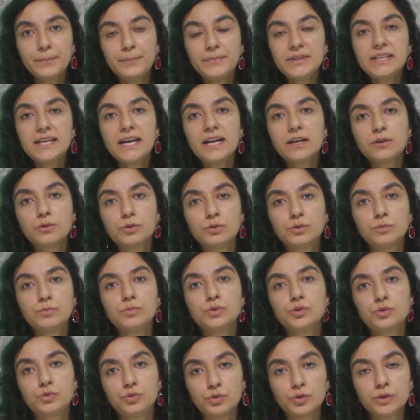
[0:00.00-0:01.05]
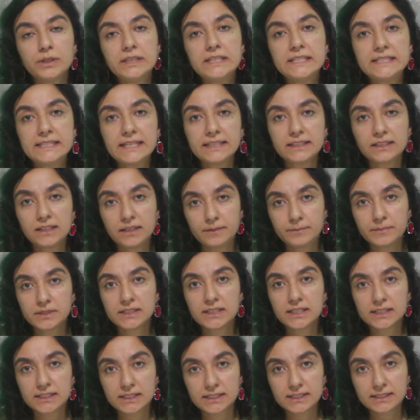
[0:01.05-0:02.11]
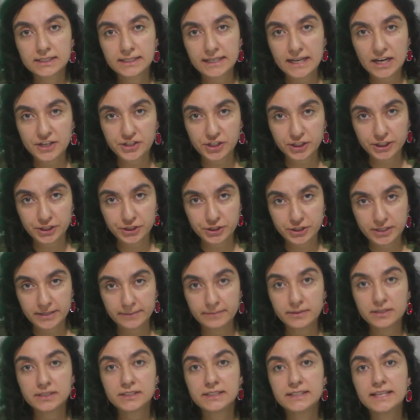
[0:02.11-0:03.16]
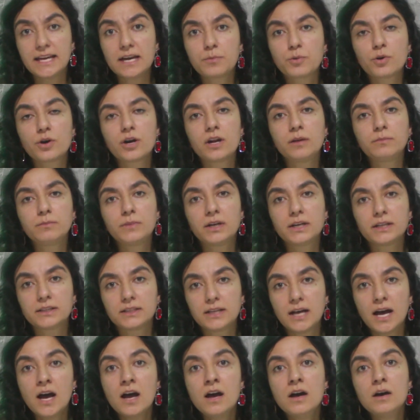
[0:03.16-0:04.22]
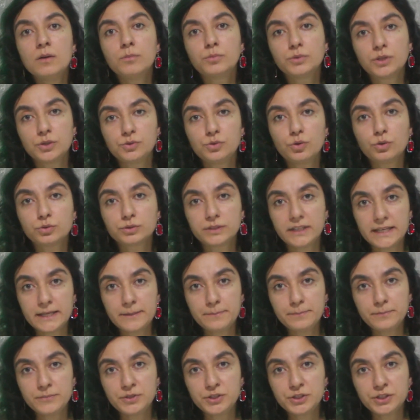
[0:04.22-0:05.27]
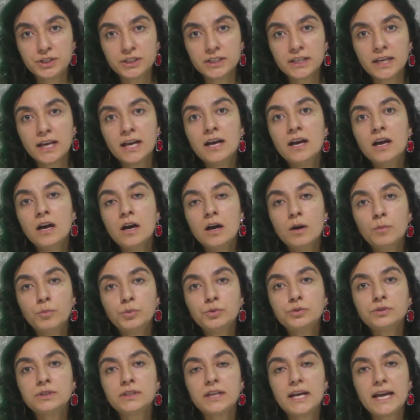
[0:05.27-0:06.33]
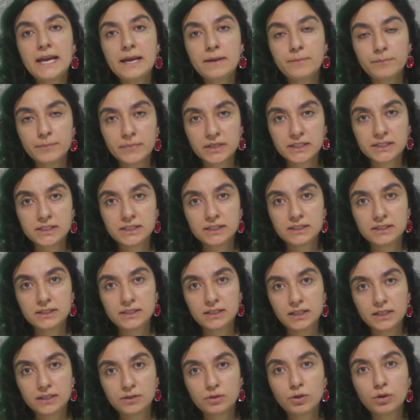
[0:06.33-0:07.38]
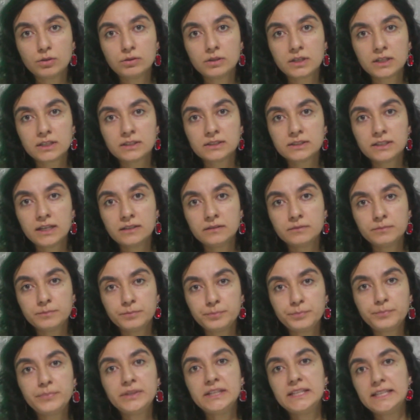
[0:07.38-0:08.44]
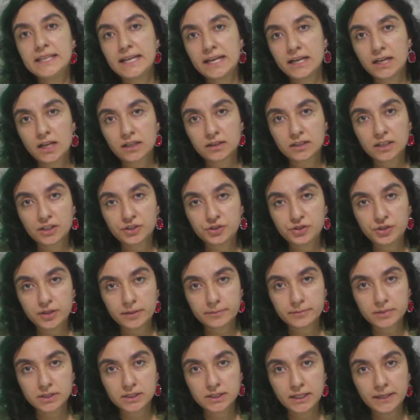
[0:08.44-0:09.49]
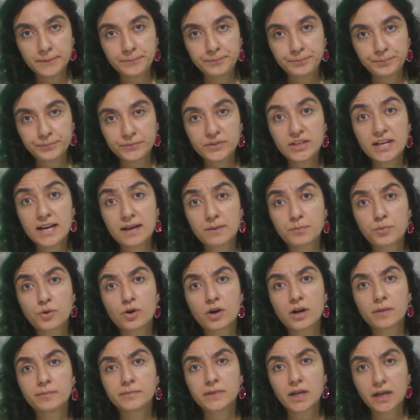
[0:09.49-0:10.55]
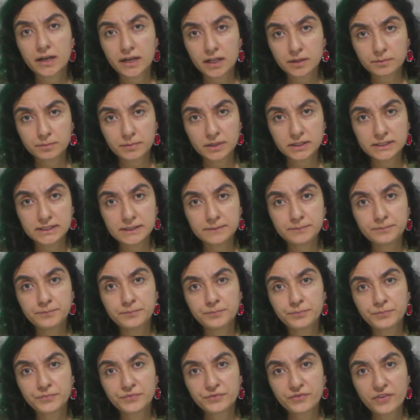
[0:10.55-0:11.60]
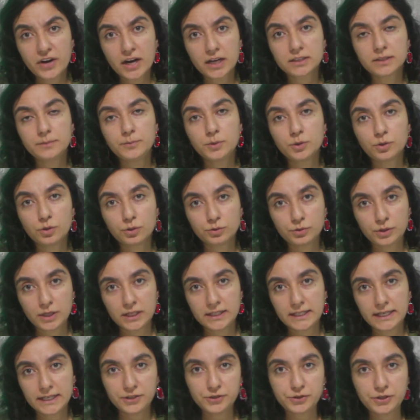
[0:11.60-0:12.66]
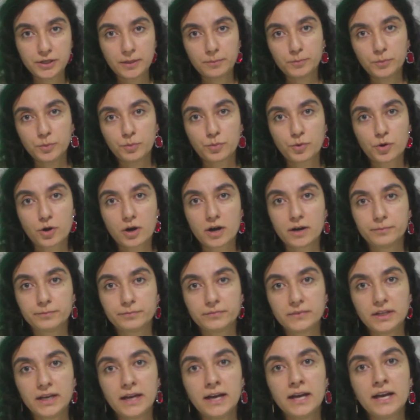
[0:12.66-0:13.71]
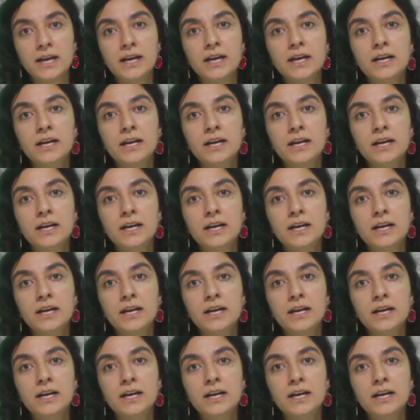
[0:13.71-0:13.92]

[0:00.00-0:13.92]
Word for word: Bir diğer konumuz şu. İsteklerimizi nasıl hızlı gerçekleştirebiliriz? Diğer programlarda da buna çok değinmiştik. Bunun en basit yollarından bir diğerini anlatacağım size. Diğer programda anlatmadığım farklı bir konuya değineceğim bu programımda.